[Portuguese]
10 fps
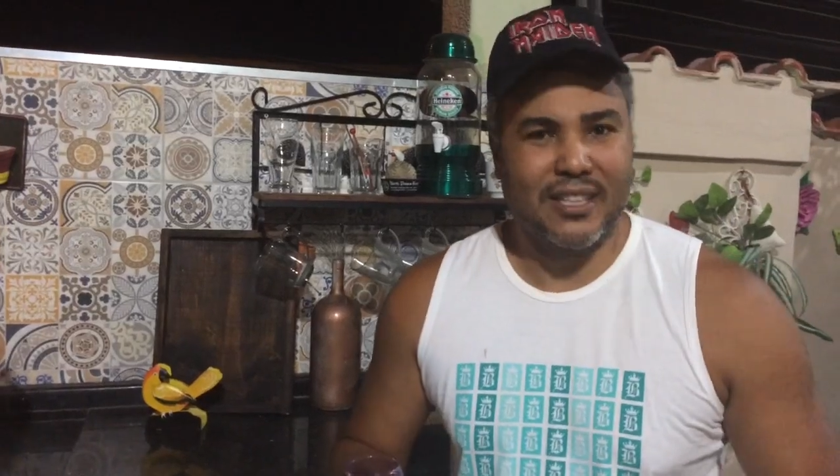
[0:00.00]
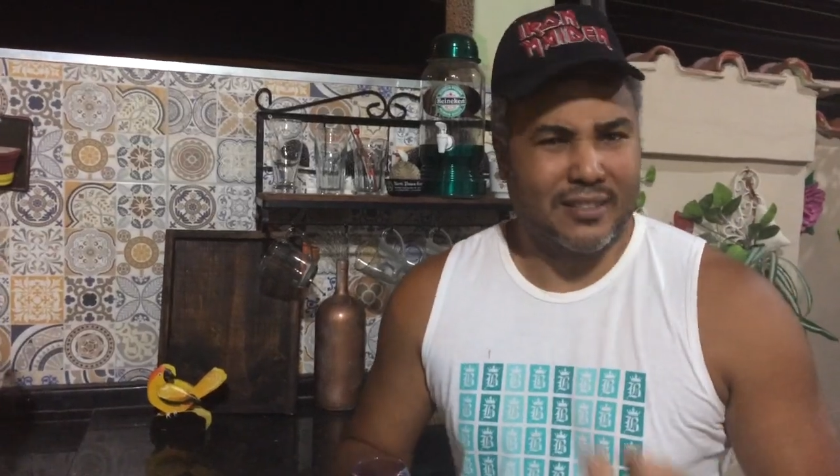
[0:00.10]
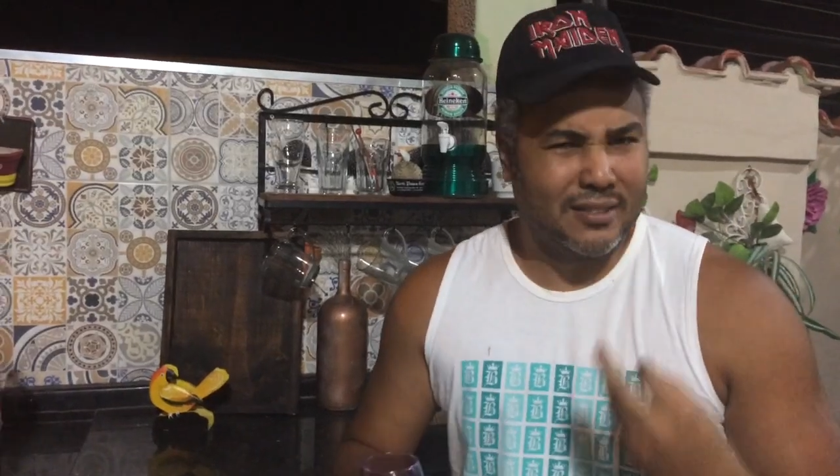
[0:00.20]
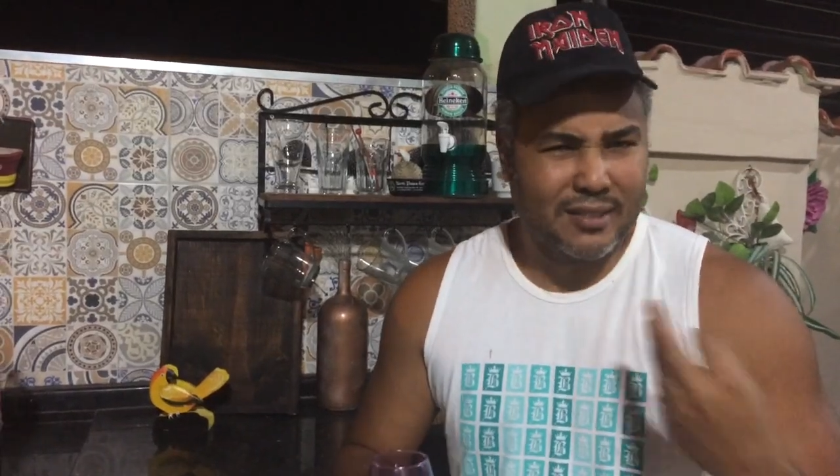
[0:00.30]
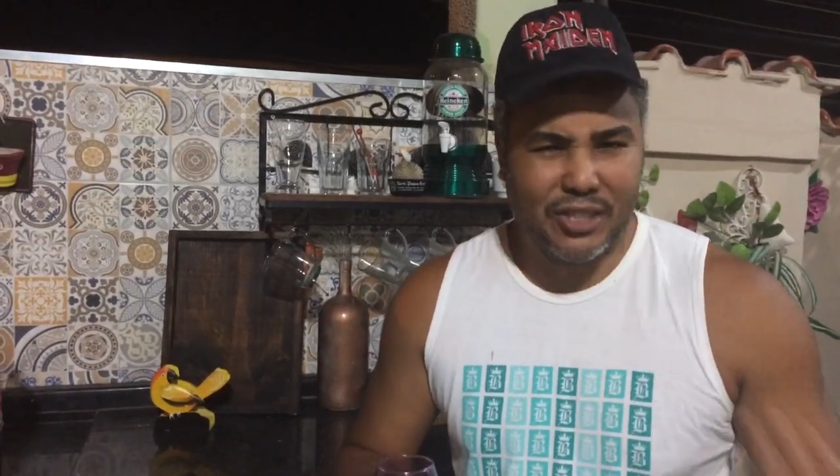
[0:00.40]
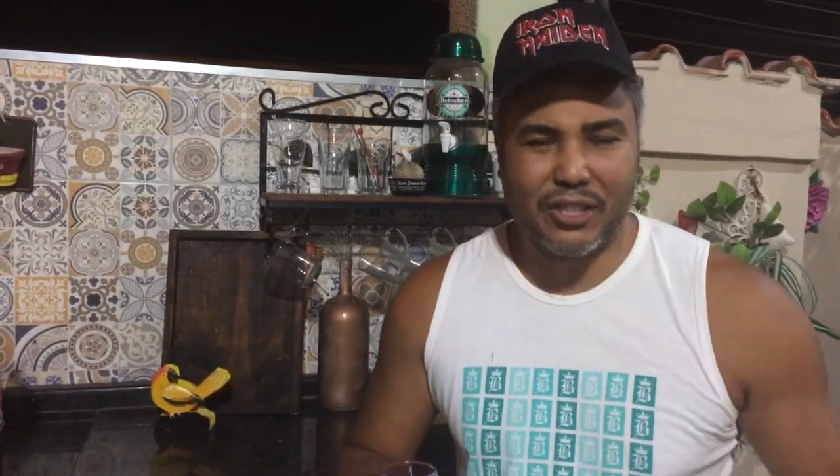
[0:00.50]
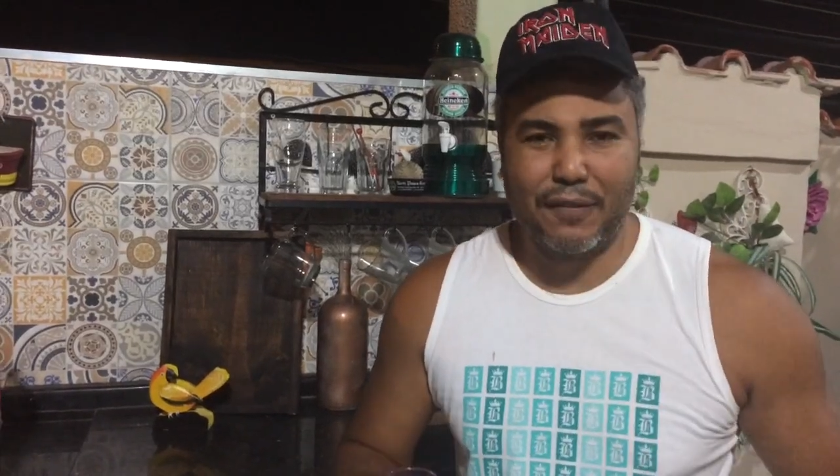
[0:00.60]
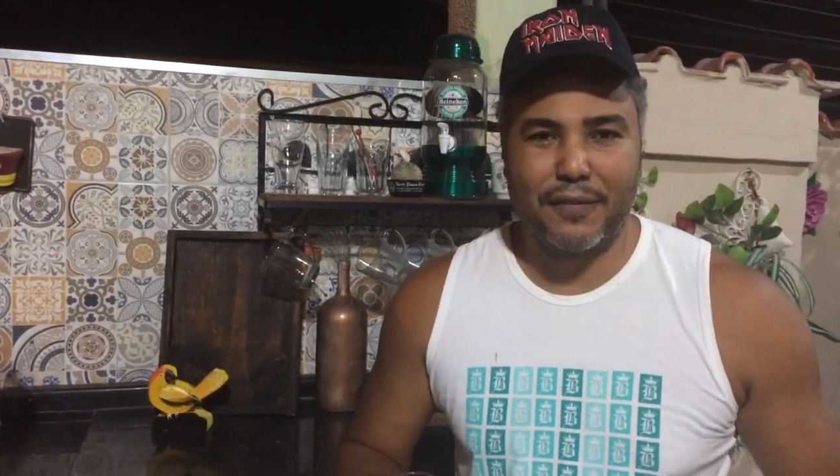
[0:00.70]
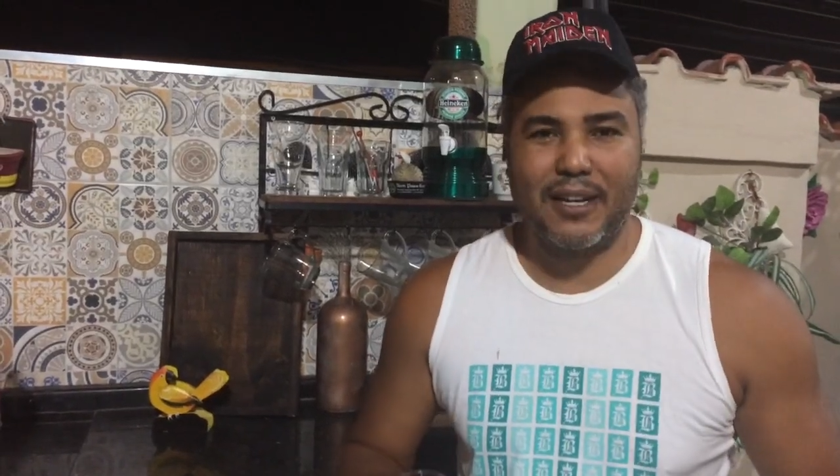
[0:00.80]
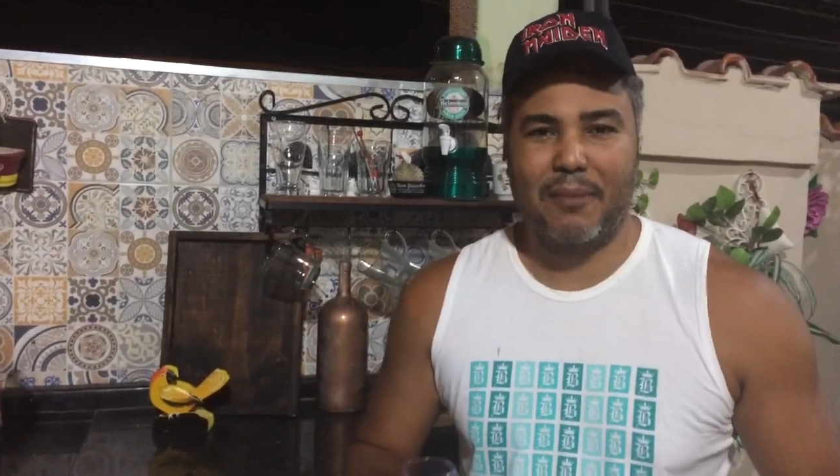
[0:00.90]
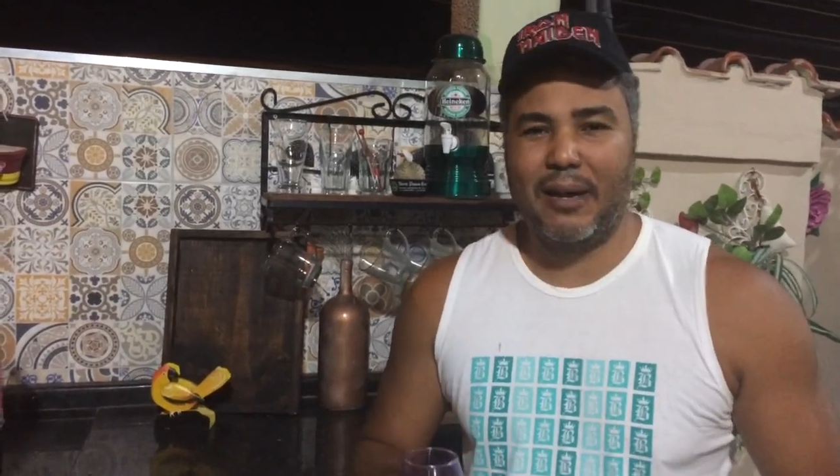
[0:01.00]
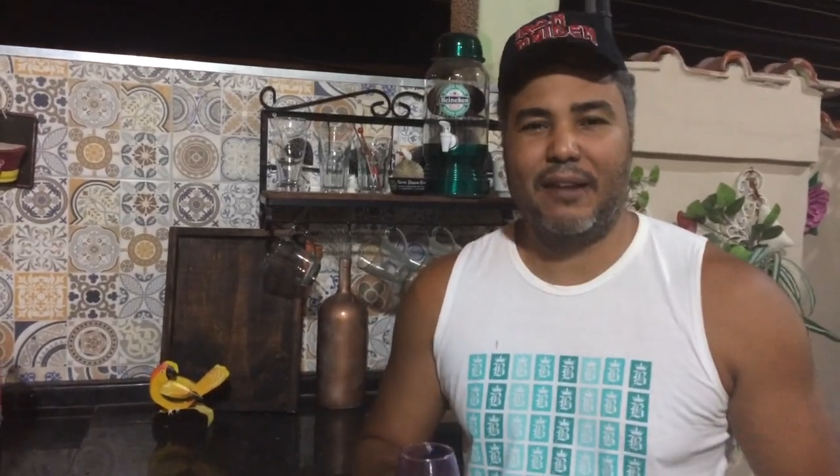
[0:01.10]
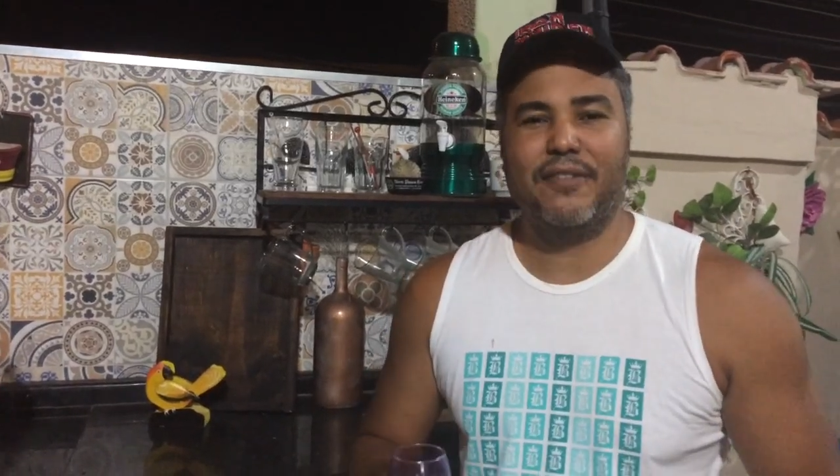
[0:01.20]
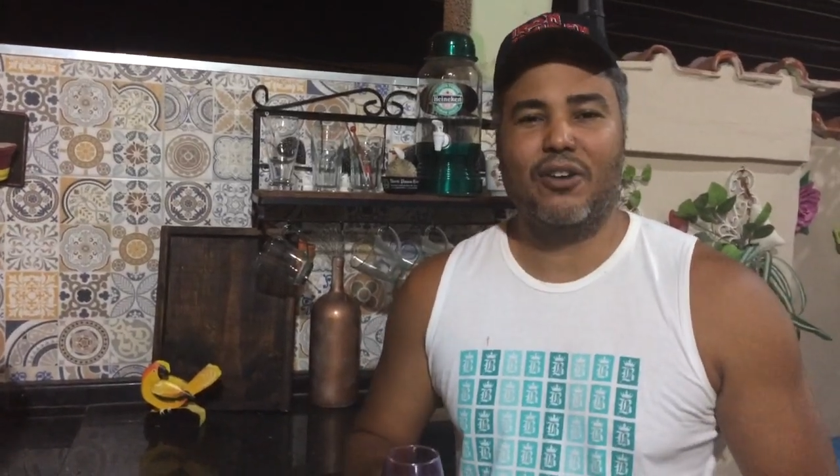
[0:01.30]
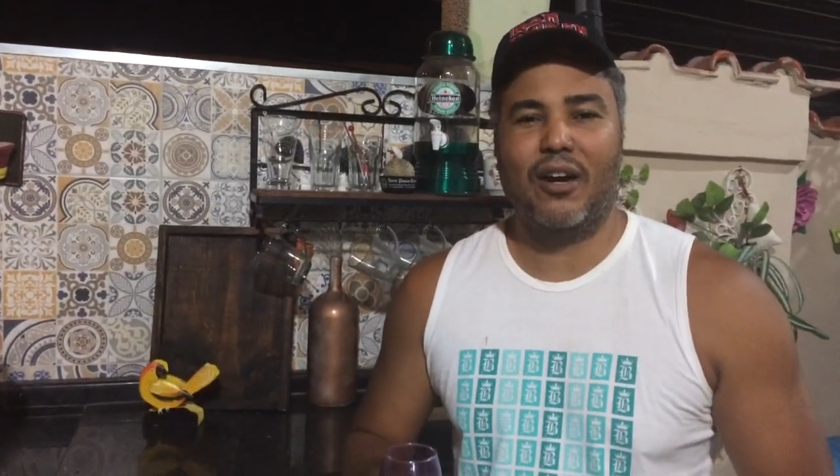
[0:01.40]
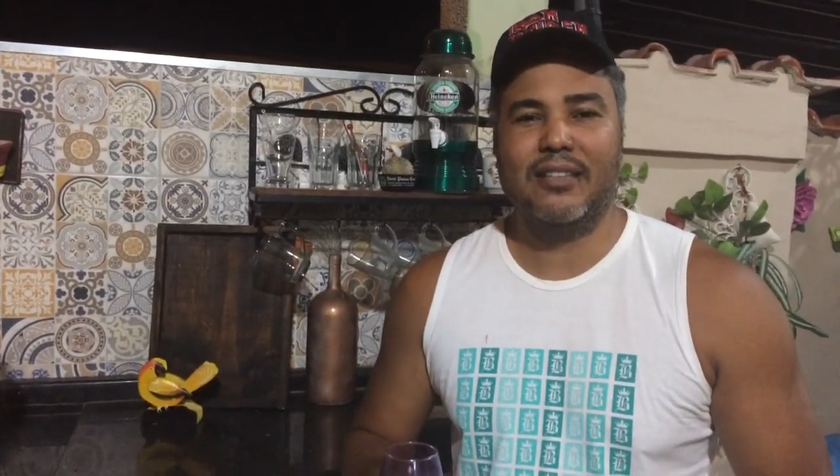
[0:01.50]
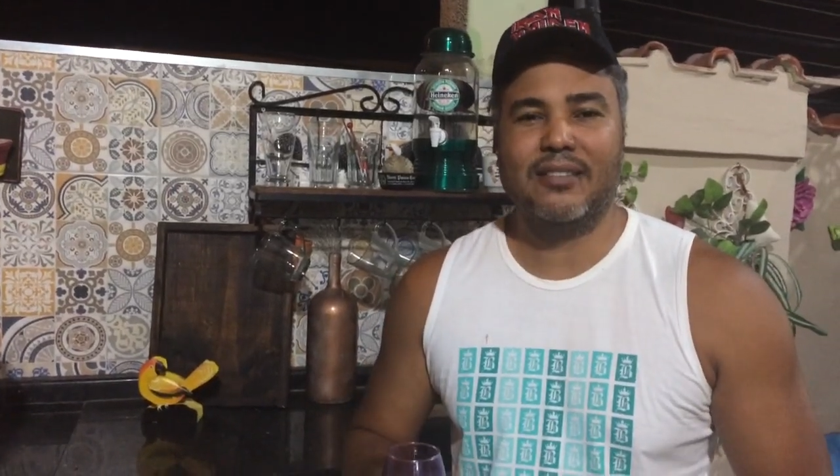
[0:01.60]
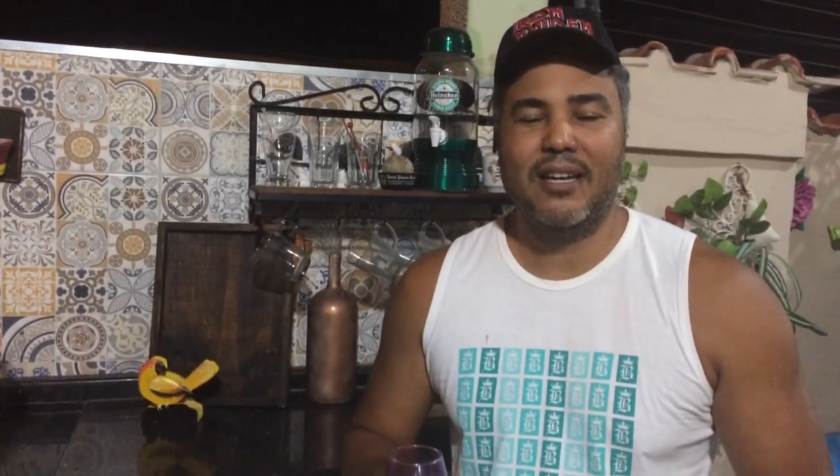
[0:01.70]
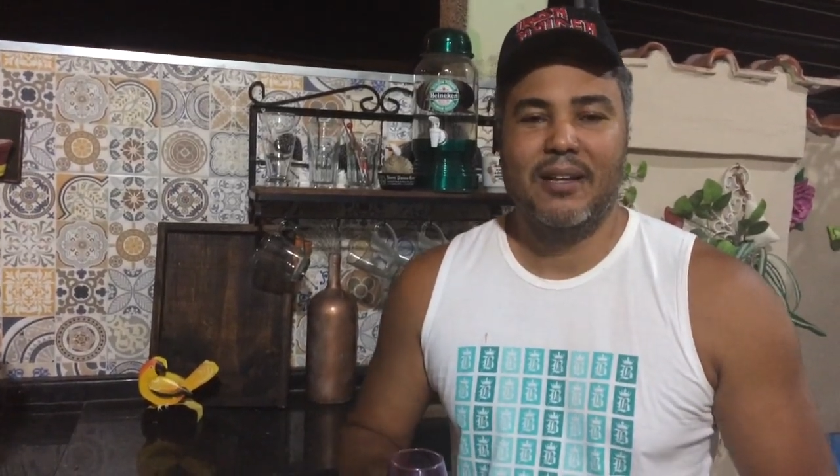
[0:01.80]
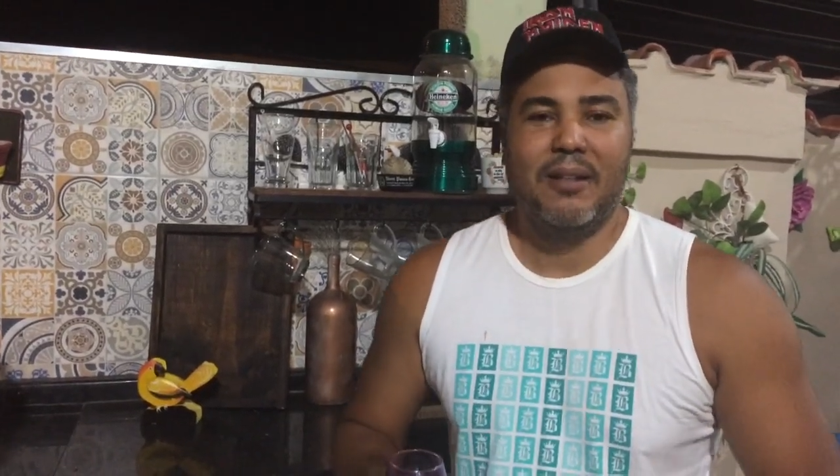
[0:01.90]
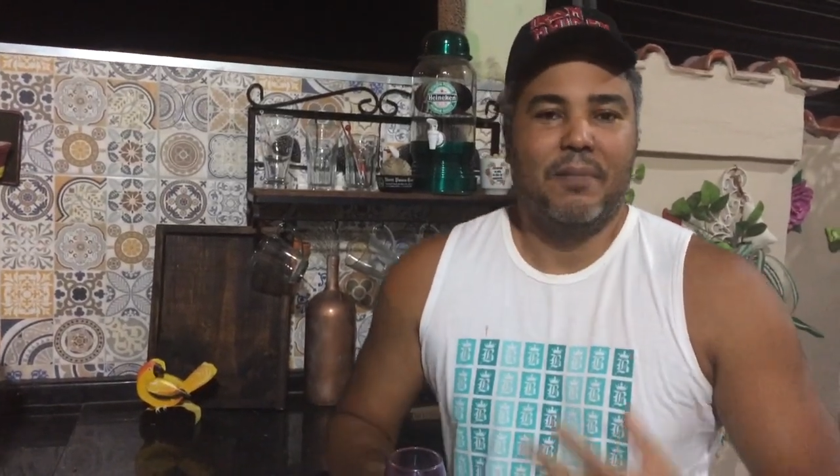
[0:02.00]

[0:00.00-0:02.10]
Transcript: dessa sexta-feira maravilhosa,